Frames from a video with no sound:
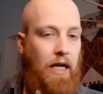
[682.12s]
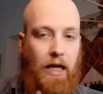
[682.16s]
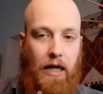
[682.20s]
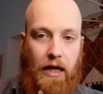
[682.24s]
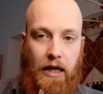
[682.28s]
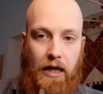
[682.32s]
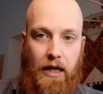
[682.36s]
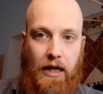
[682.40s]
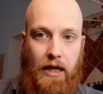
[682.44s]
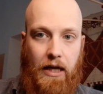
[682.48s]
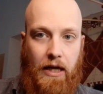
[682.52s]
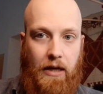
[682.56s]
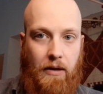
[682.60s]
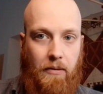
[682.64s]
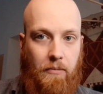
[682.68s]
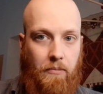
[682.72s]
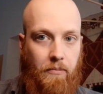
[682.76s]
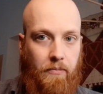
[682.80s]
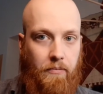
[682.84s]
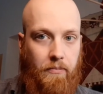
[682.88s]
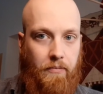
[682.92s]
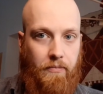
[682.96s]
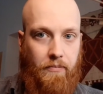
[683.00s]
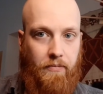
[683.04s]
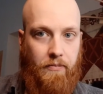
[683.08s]

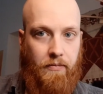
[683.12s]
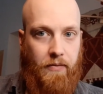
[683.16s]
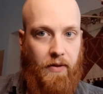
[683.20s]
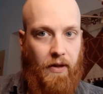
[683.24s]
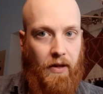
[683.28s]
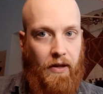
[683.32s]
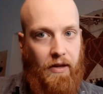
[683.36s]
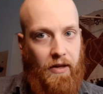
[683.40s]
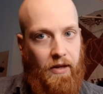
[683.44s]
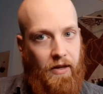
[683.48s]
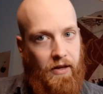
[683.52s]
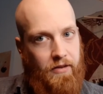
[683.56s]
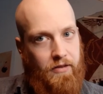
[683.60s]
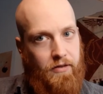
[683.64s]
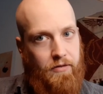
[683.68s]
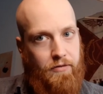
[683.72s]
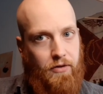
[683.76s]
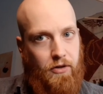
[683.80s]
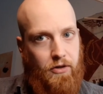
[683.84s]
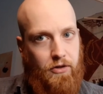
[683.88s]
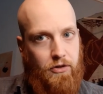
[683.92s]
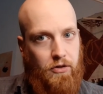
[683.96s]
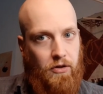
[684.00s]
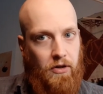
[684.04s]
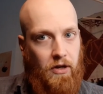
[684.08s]
Ähm, ist eine
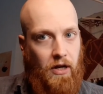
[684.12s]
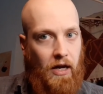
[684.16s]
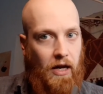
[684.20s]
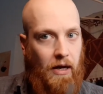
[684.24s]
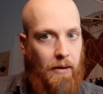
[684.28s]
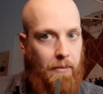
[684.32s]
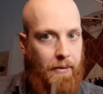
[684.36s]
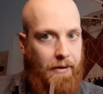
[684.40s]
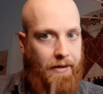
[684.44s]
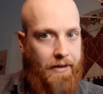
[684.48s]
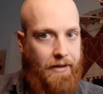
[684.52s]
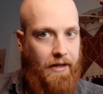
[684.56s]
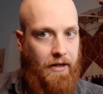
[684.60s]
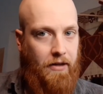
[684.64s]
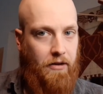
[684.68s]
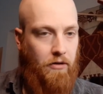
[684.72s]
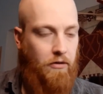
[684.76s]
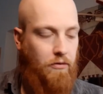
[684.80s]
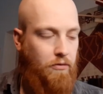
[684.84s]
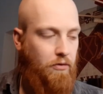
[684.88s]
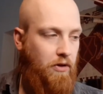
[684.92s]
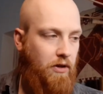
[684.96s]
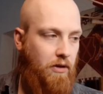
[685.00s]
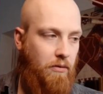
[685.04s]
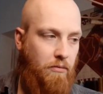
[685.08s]
Viertelstunde Arbeit, kann ich
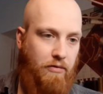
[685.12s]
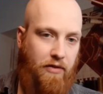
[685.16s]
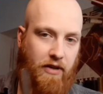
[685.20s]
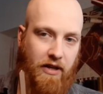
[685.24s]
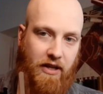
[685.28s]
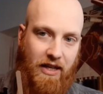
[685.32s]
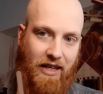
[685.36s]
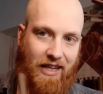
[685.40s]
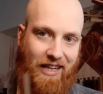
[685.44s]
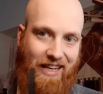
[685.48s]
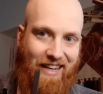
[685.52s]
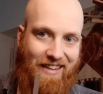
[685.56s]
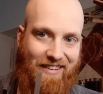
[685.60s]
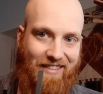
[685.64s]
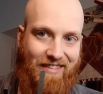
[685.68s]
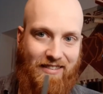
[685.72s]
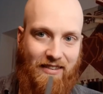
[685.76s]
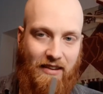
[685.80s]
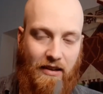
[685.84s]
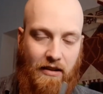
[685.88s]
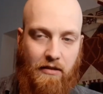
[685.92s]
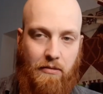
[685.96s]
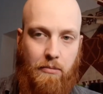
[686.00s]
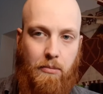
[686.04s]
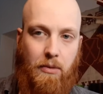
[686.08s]
euch wirklich empfehlen. Ich lasse es
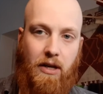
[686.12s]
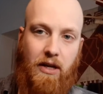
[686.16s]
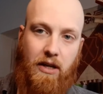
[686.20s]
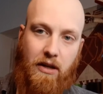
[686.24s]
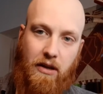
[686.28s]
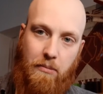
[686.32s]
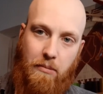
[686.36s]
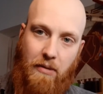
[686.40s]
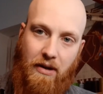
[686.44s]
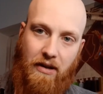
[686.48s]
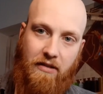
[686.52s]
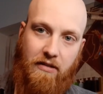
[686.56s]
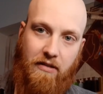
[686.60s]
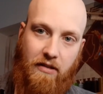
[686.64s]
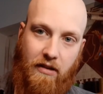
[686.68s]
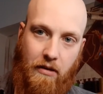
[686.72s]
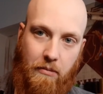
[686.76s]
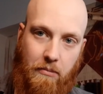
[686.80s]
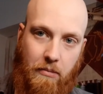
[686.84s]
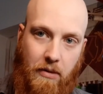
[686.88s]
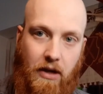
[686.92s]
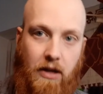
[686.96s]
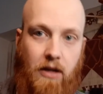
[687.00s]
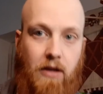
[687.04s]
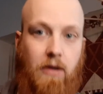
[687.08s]
jetzt mal, ich mache es dann
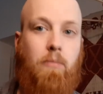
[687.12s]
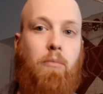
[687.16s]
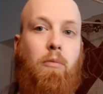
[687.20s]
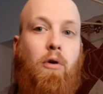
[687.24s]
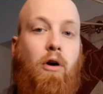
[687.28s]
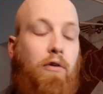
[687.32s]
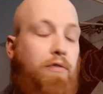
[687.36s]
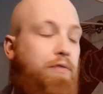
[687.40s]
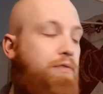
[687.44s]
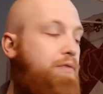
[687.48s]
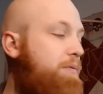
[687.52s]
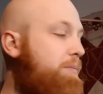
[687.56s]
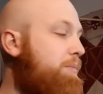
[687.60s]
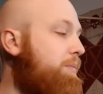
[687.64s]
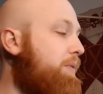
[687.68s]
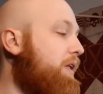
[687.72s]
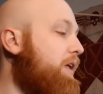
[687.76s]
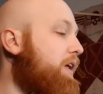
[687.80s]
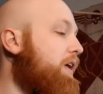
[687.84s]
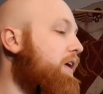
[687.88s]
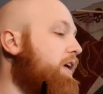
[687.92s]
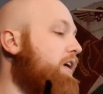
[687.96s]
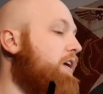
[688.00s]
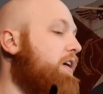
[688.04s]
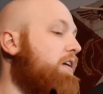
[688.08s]
mal im Off,
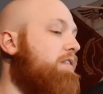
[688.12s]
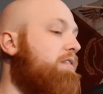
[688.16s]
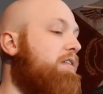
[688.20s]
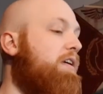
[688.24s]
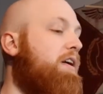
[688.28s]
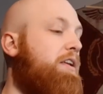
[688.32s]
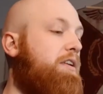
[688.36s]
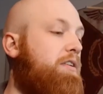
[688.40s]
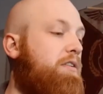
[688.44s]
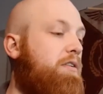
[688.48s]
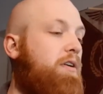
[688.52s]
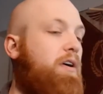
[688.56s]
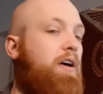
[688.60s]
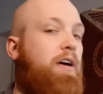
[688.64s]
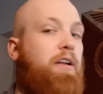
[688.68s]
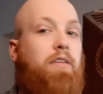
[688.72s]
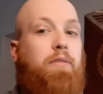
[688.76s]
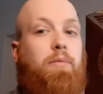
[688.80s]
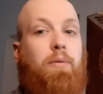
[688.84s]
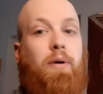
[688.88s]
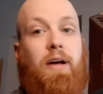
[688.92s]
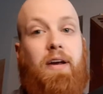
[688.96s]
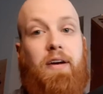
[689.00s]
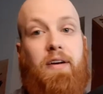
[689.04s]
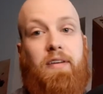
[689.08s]
weil ich noch ein,
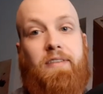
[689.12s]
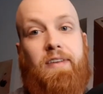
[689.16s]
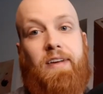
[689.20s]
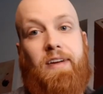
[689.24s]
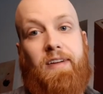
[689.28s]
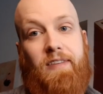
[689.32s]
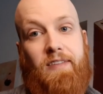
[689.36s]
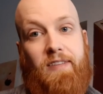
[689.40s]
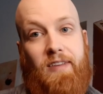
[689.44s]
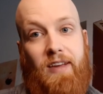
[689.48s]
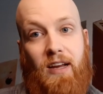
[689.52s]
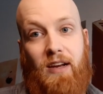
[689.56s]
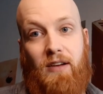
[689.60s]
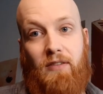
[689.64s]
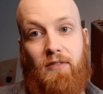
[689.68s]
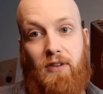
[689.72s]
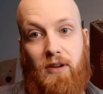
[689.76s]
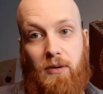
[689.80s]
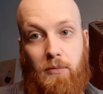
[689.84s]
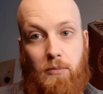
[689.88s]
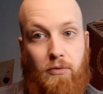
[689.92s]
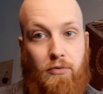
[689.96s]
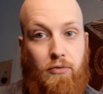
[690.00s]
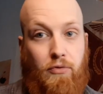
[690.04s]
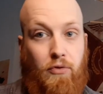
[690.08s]
zwei andere Sachen zeigen
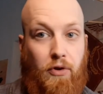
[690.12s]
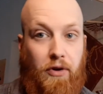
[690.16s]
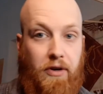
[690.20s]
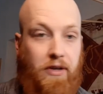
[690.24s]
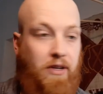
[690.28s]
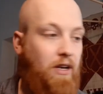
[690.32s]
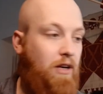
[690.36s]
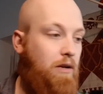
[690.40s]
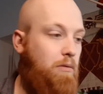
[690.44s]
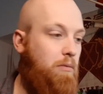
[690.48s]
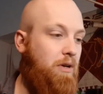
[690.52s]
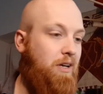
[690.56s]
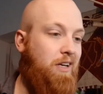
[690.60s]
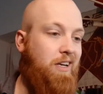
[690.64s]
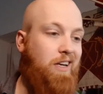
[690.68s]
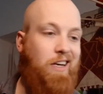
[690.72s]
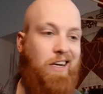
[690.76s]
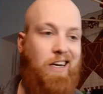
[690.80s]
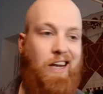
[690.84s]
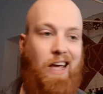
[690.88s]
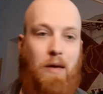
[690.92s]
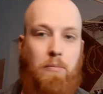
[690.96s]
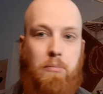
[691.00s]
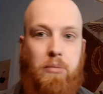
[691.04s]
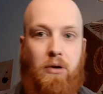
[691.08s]
will, bevor ich dann nämlich eine
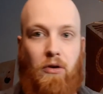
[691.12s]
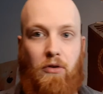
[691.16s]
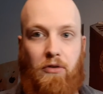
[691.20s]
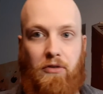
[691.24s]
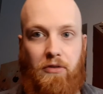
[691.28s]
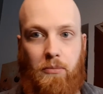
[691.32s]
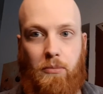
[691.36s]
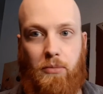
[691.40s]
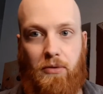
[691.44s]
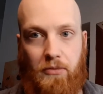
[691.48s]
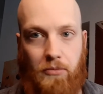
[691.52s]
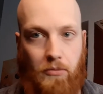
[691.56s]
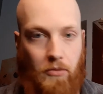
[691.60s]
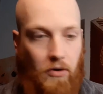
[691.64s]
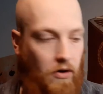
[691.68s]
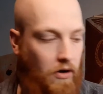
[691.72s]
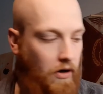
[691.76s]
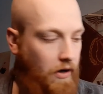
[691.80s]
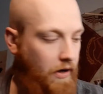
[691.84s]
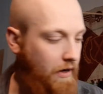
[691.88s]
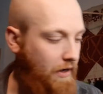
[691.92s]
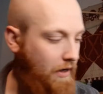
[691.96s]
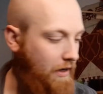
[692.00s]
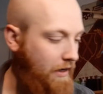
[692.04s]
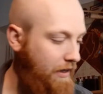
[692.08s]
Nährpause bis morgen
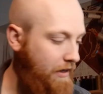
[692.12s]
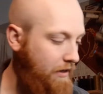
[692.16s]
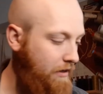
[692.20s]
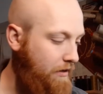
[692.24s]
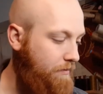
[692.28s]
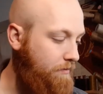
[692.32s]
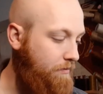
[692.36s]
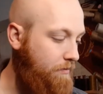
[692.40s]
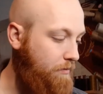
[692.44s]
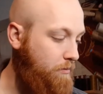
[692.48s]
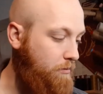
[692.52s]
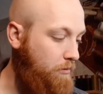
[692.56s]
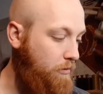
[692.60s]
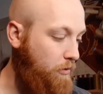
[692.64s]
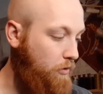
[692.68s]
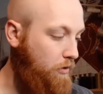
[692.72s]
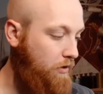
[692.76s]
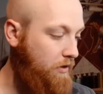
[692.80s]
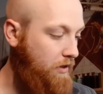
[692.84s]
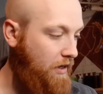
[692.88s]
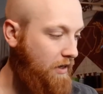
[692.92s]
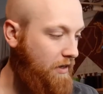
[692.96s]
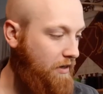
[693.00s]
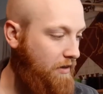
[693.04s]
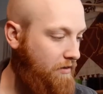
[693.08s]
einlege
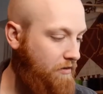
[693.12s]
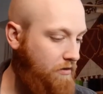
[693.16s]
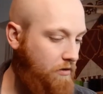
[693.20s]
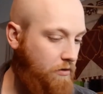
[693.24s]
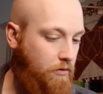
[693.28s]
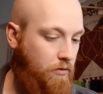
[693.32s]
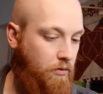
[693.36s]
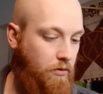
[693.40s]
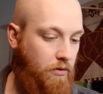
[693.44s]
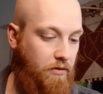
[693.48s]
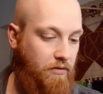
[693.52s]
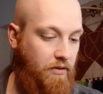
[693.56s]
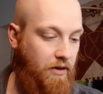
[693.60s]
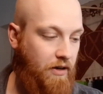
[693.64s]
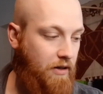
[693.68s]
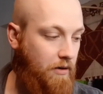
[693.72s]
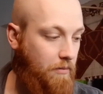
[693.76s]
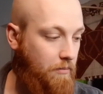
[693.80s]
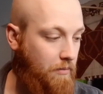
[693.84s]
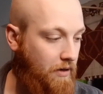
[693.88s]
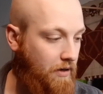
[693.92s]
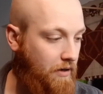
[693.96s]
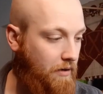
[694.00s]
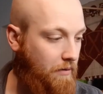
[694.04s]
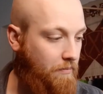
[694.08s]
und dann das Tutorial
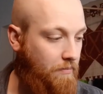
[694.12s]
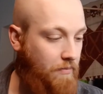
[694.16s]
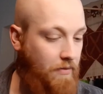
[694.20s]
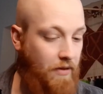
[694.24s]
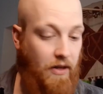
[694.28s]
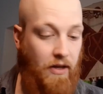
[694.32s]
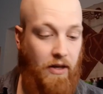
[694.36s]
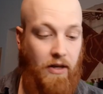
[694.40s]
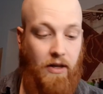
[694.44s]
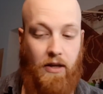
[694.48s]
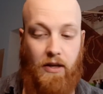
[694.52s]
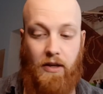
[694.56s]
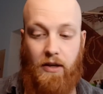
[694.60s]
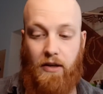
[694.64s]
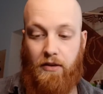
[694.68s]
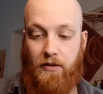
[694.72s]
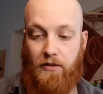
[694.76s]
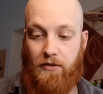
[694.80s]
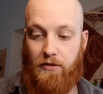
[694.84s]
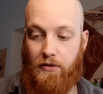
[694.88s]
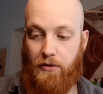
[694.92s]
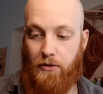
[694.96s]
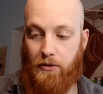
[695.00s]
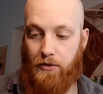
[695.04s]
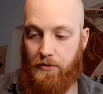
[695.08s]
weitermache.
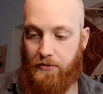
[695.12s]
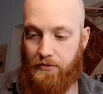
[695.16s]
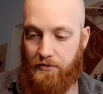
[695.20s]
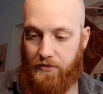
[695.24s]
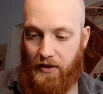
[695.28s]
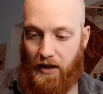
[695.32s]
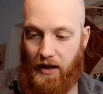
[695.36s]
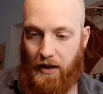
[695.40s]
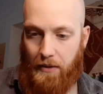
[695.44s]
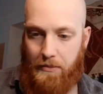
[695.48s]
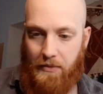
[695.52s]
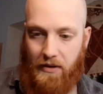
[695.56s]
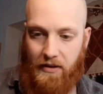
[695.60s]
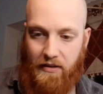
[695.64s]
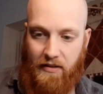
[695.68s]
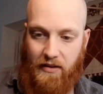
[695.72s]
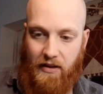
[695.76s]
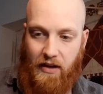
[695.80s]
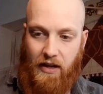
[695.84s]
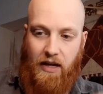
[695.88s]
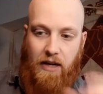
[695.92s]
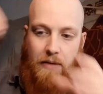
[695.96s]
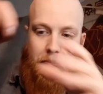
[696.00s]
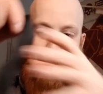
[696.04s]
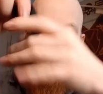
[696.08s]
So, wir haben jetzt
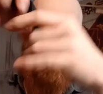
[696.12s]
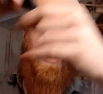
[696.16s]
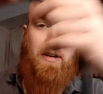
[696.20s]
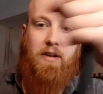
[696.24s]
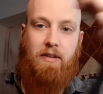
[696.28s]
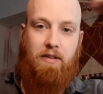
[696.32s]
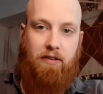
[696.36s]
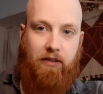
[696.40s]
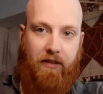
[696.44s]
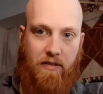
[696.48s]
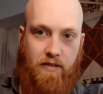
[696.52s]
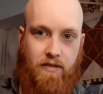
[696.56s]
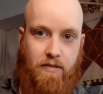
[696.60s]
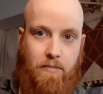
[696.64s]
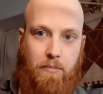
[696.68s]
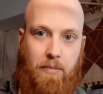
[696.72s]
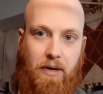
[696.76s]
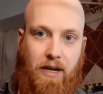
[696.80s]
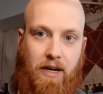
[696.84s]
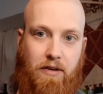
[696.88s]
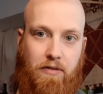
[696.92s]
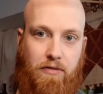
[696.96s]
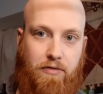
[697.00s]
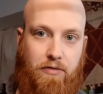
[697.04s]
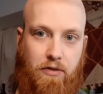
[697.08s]
hier einmal dieses
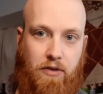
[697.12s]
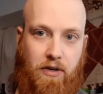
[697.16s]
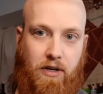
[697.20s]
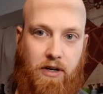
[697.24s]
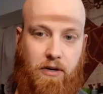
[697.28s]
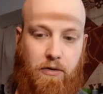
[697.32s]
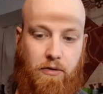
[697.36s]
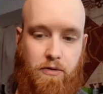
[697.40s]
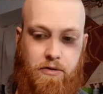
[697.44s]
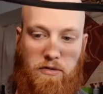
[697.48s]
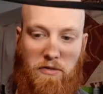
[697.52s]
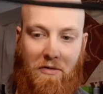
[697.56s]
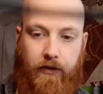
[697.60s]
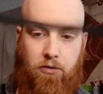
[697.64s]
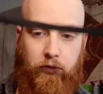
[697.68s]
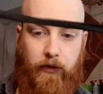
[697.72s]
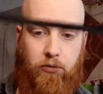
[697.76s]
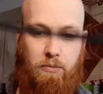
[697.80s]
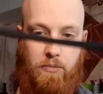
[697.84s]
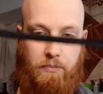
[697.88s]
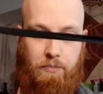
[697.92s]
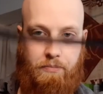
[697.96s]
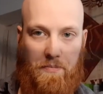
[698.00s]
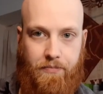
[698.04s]
Band von außen rum.